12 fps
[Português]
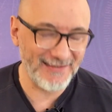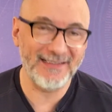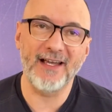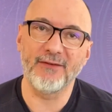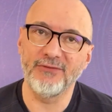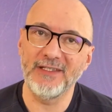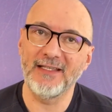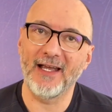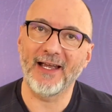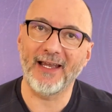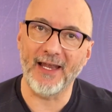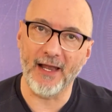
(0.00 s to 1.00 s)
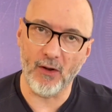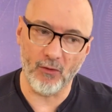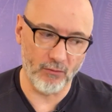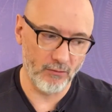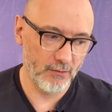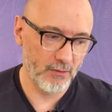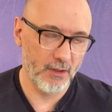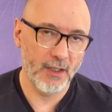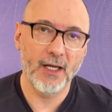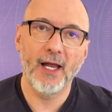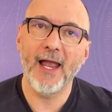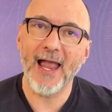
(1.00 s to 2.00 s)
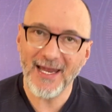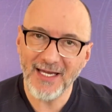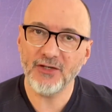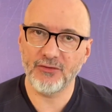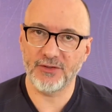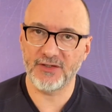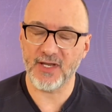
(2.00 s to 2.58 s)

da vida real. É isso que está